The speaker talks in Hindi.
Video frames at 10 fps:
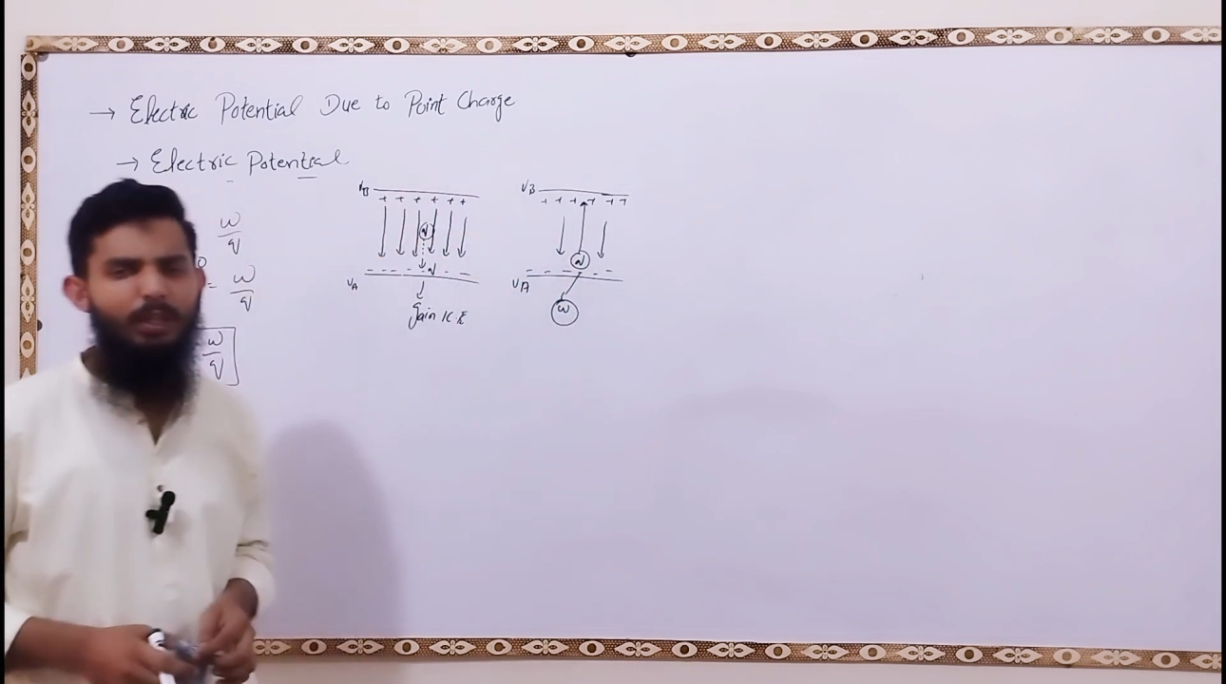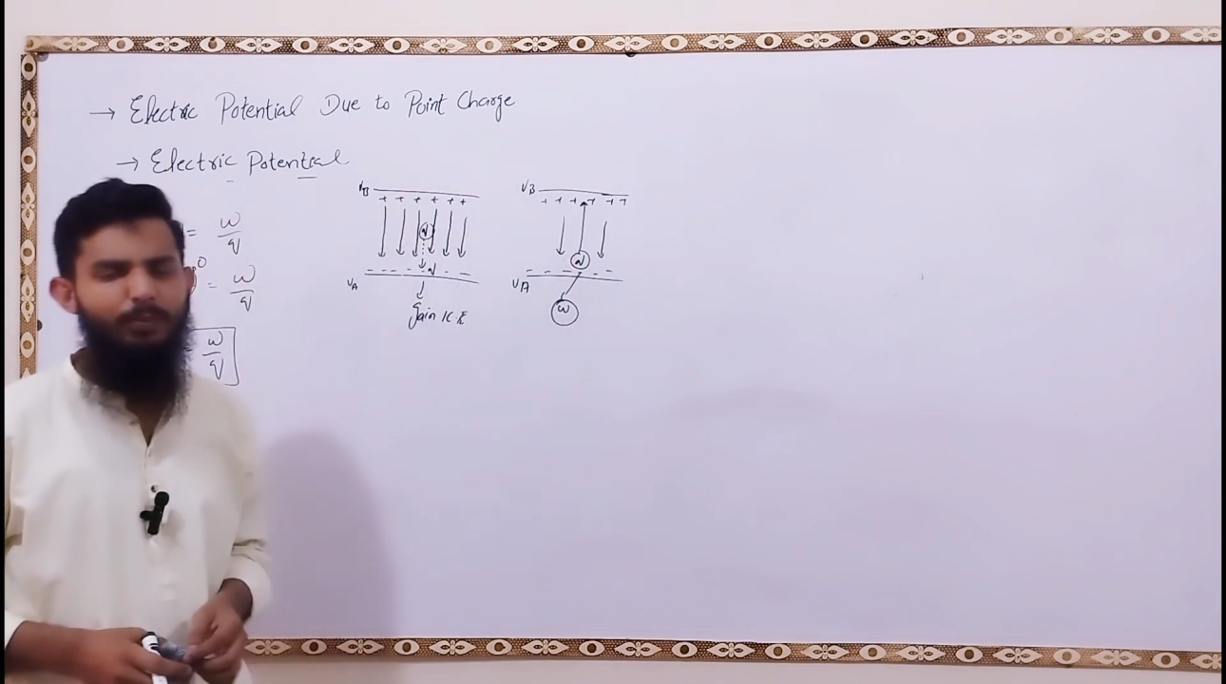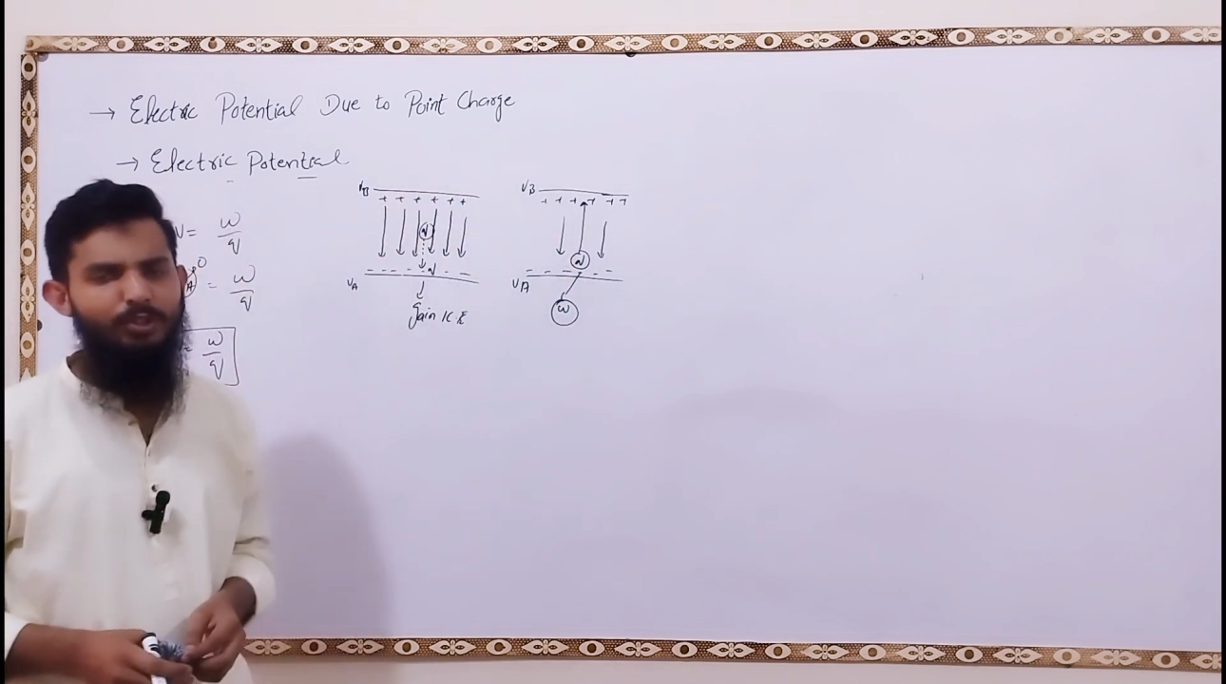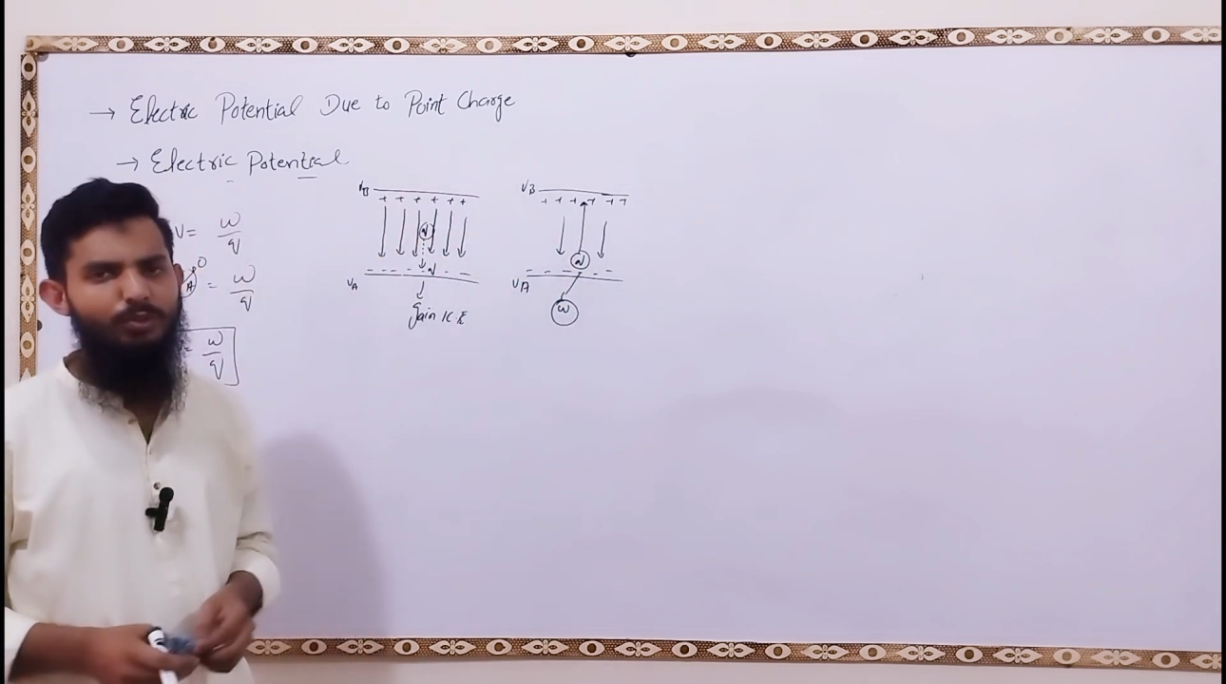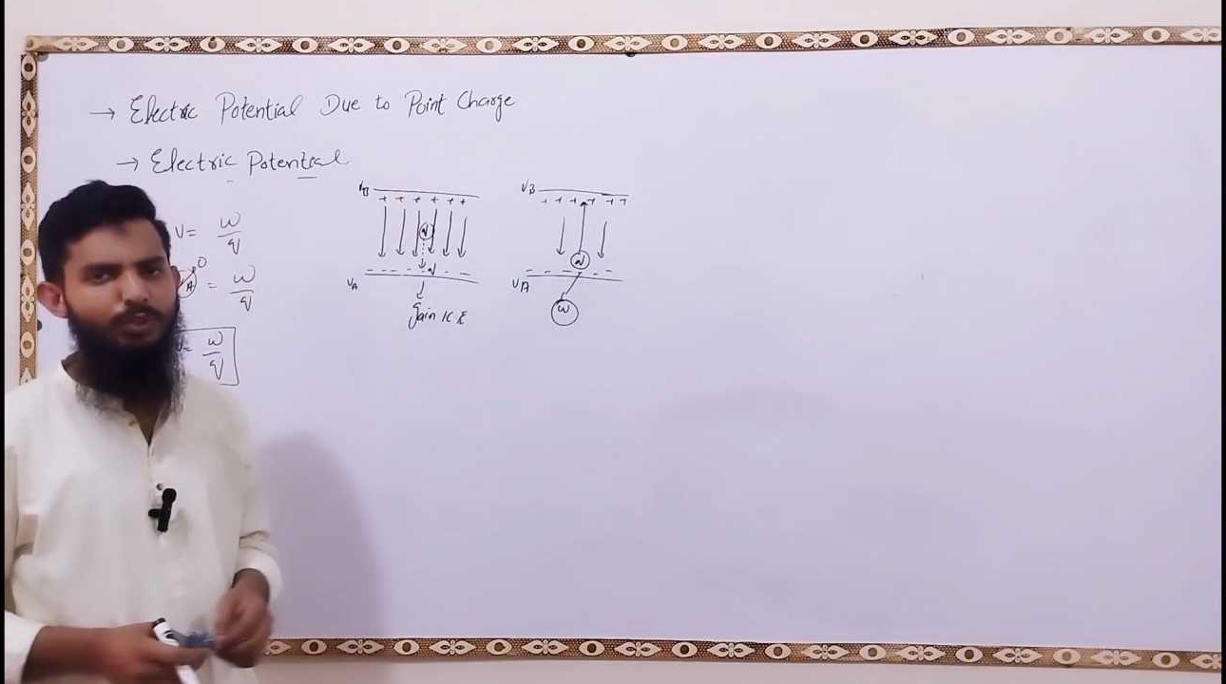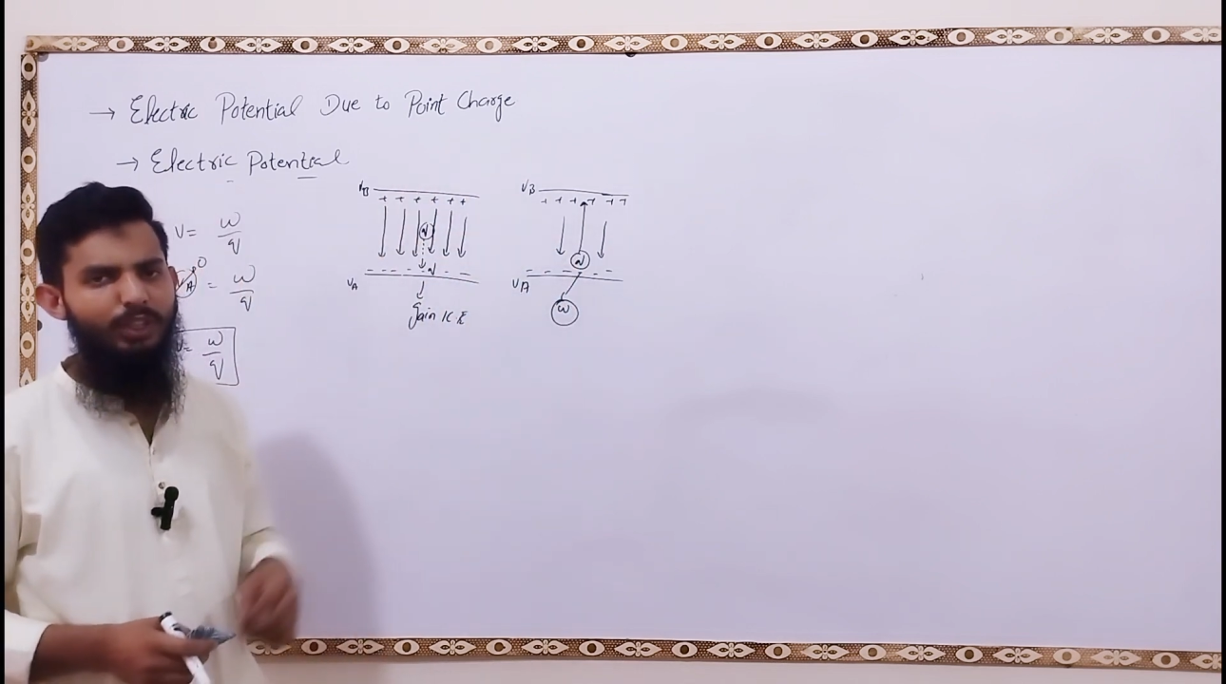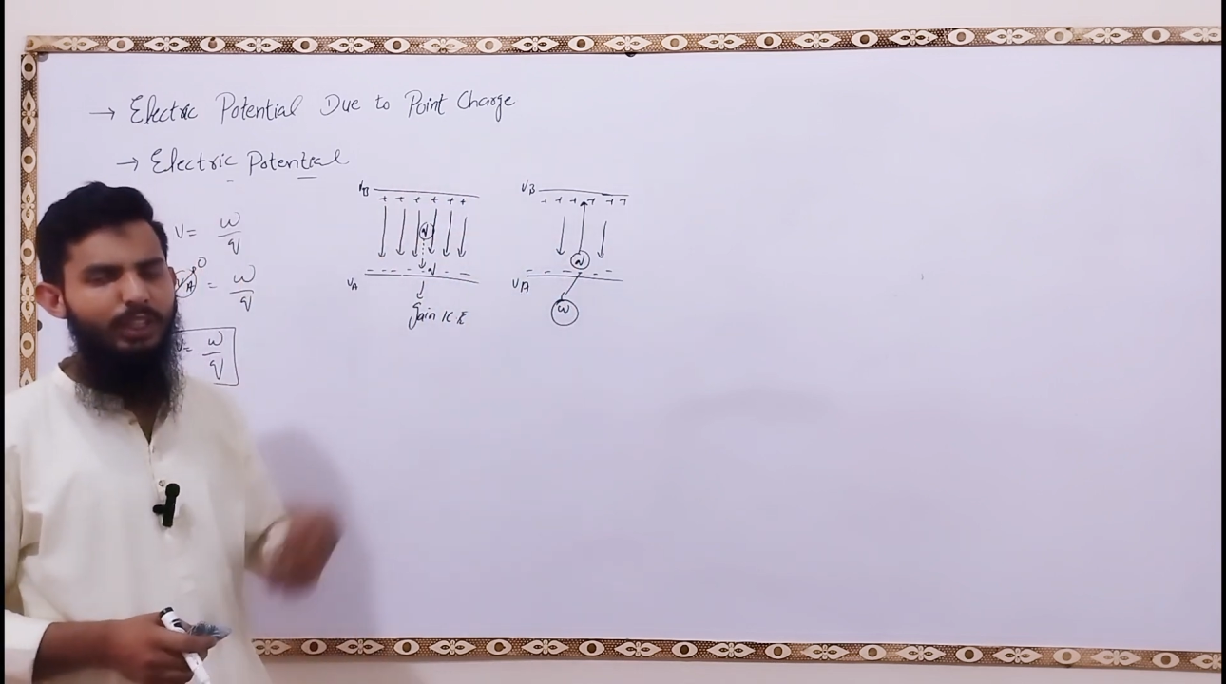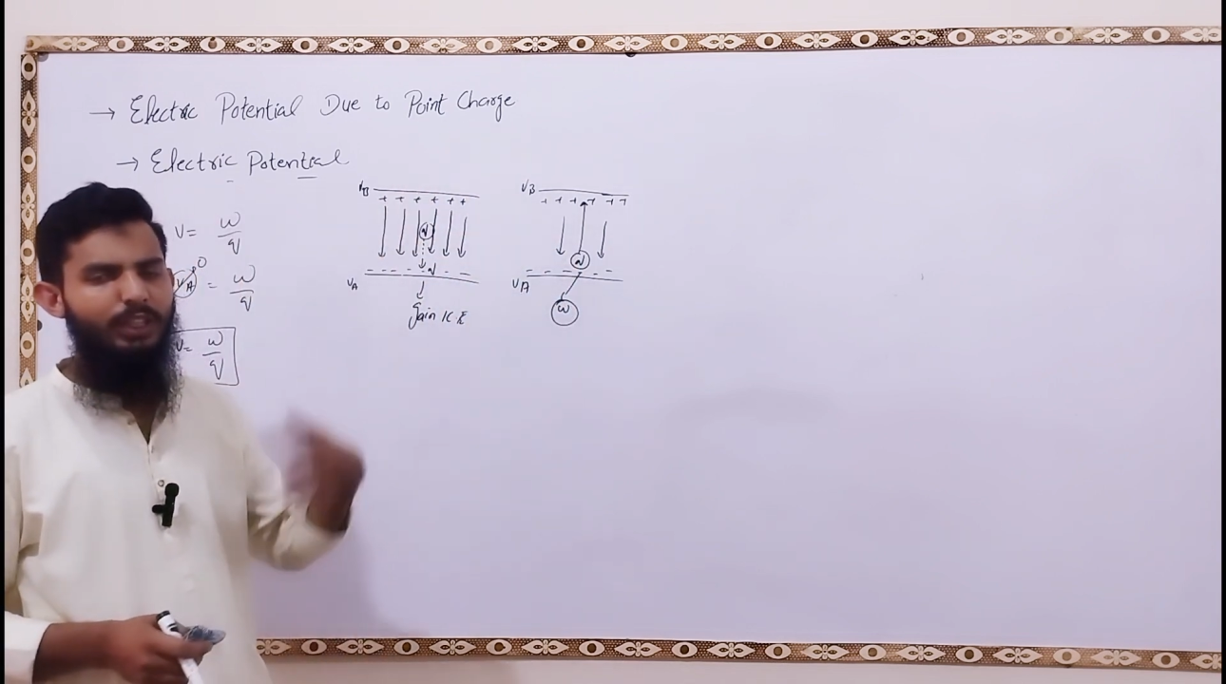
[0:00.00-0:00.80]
आपके पास होती है